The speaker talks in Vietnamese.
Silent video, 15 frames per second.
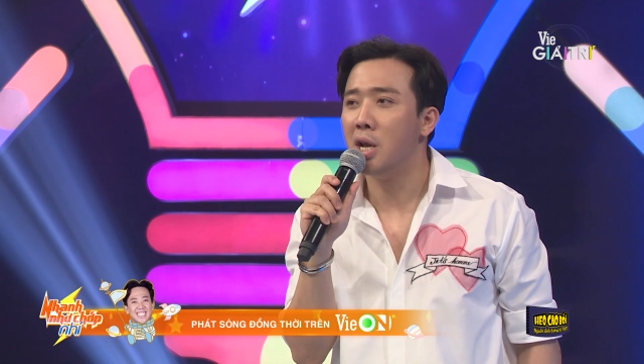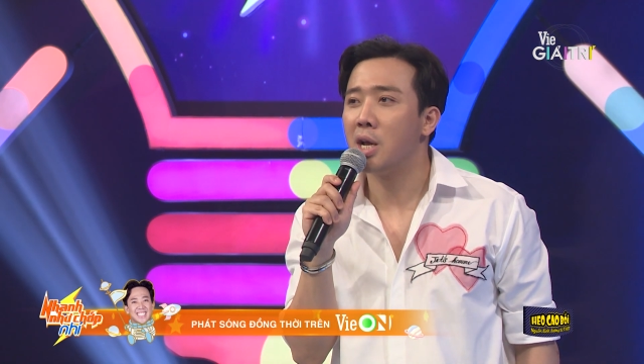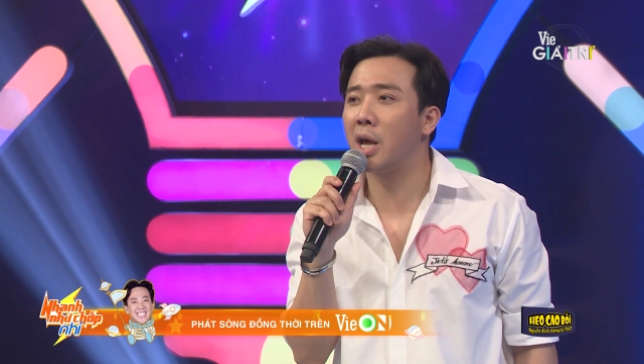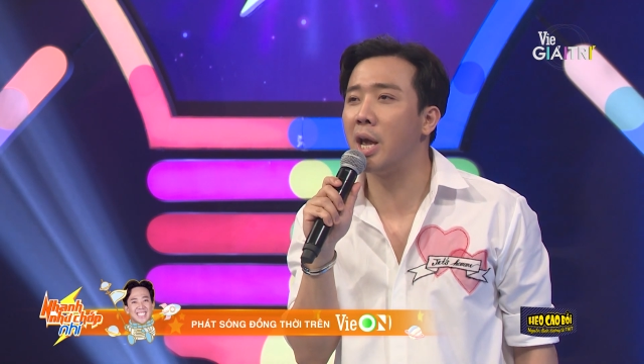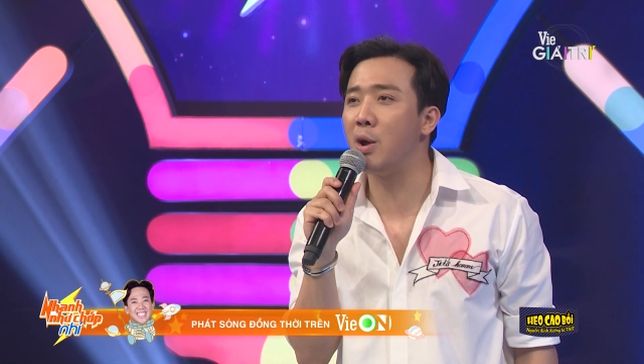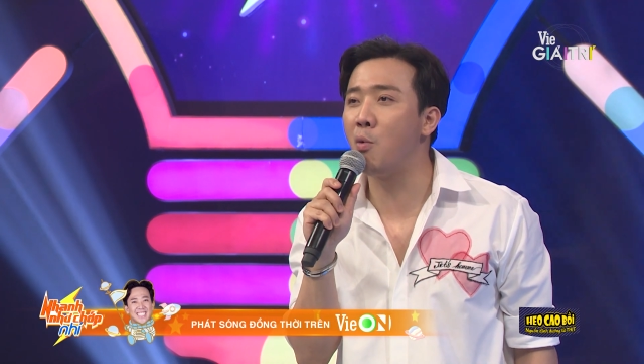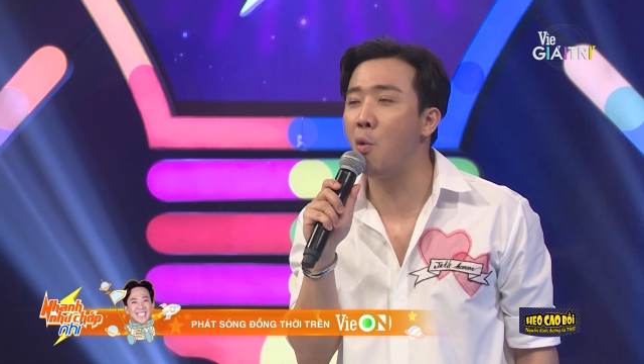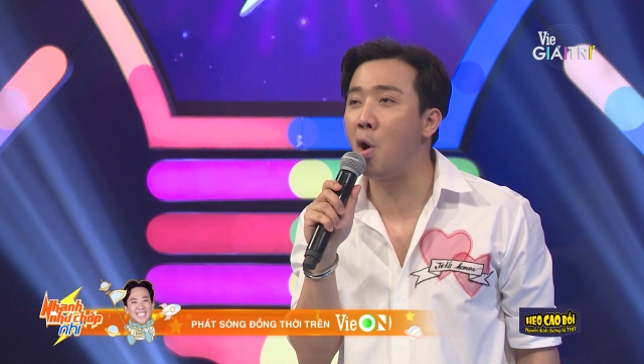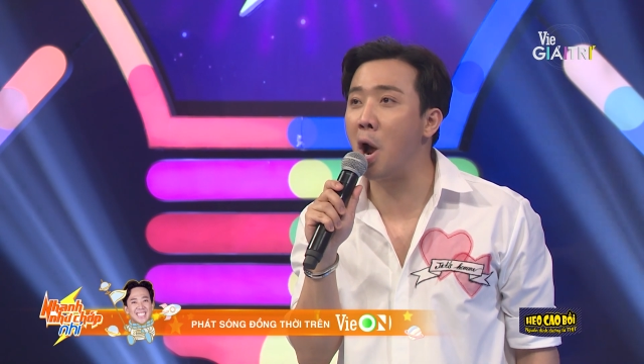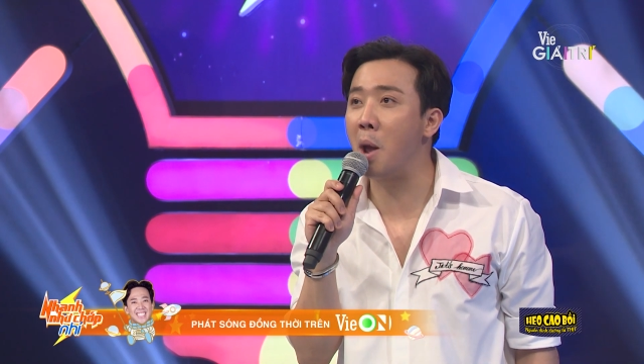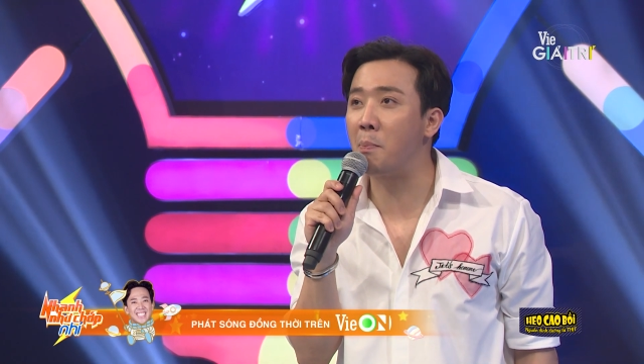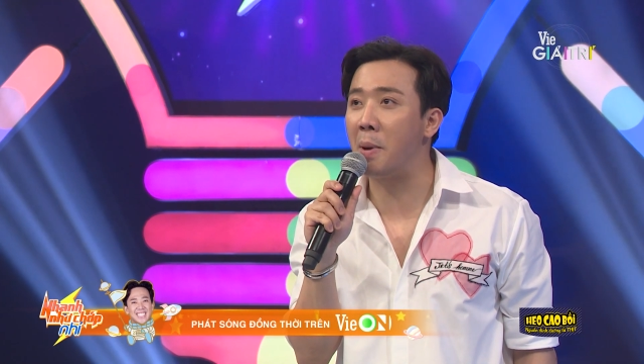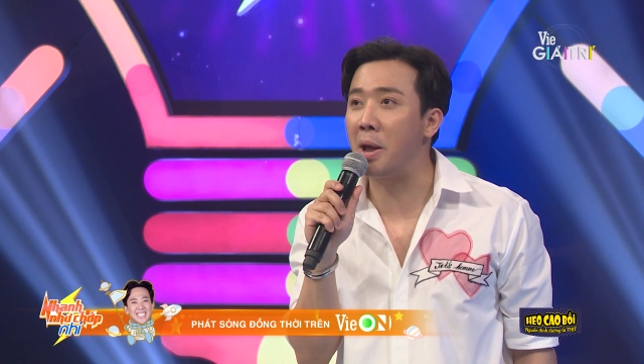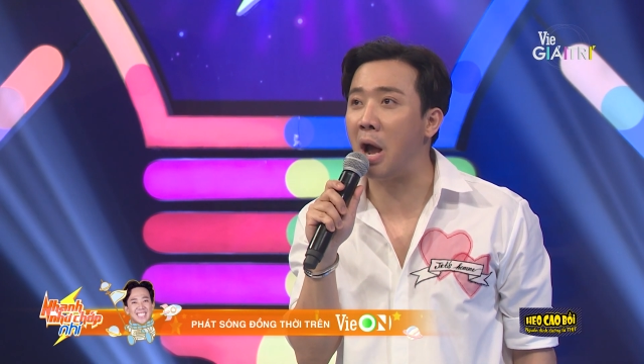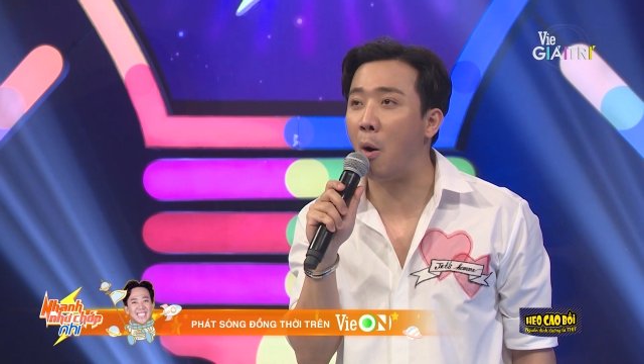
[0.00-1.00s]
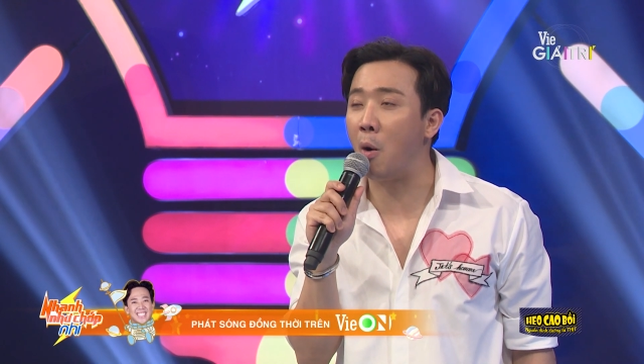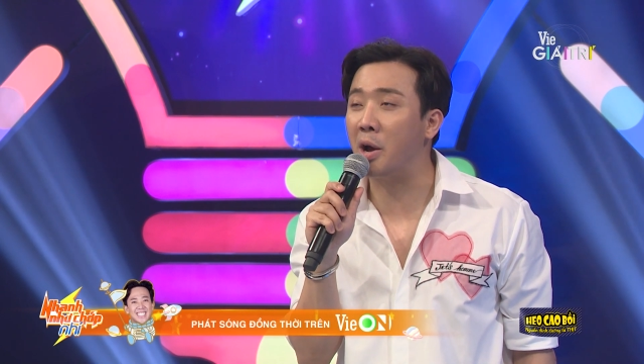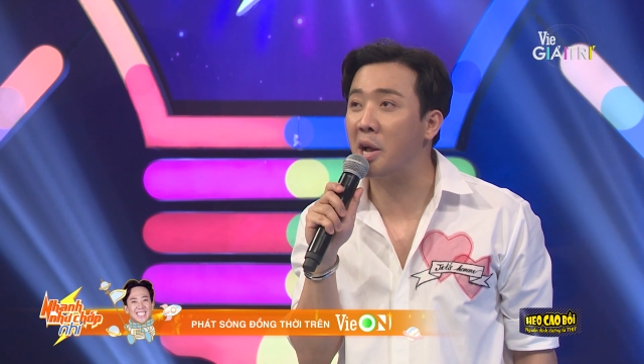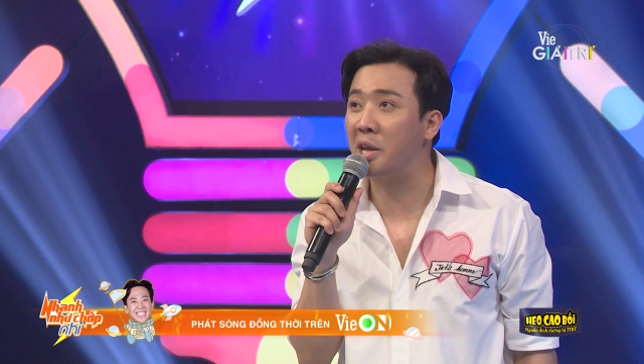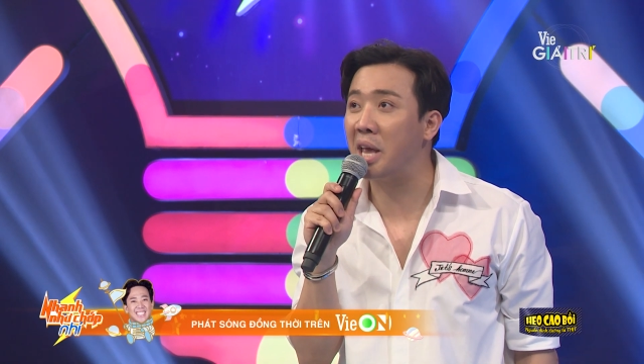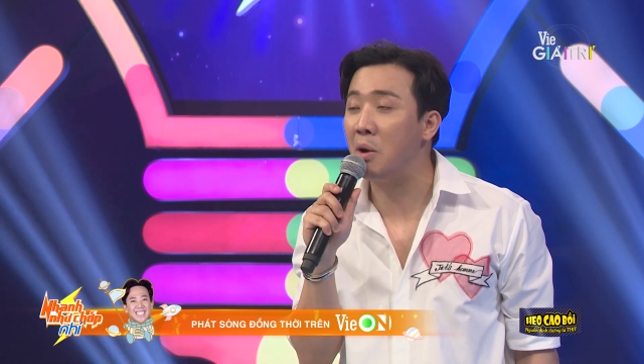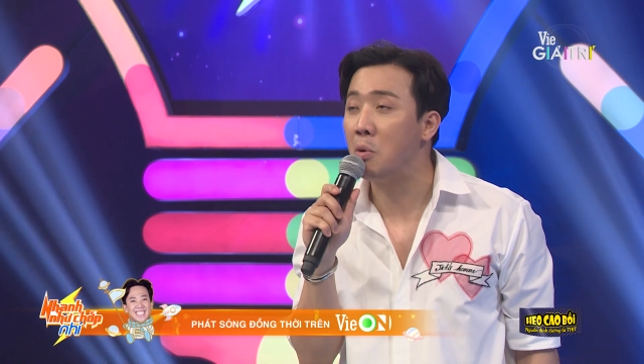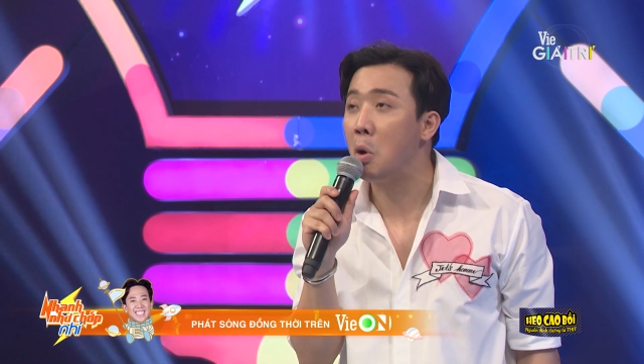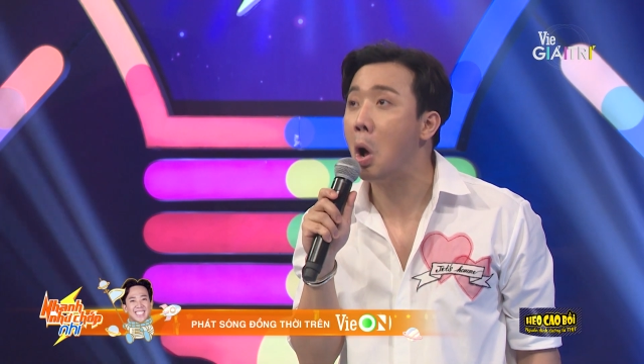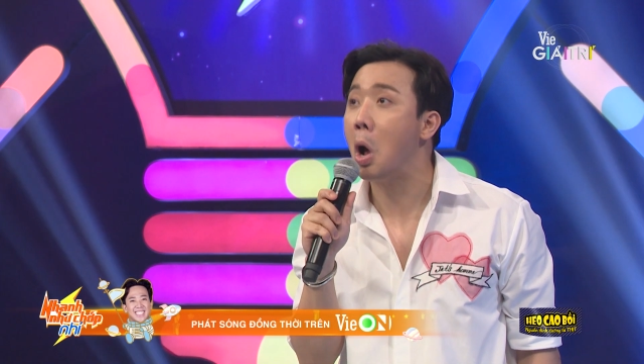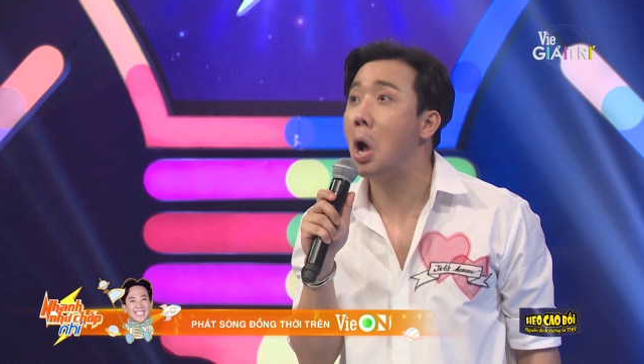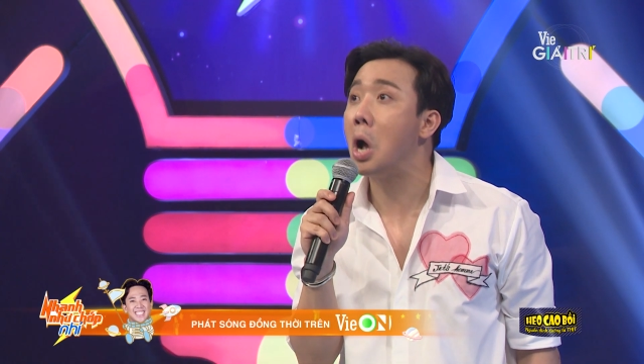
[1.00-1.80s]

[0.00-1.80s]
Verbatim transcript: khi Quân a pê hỏi các đáp.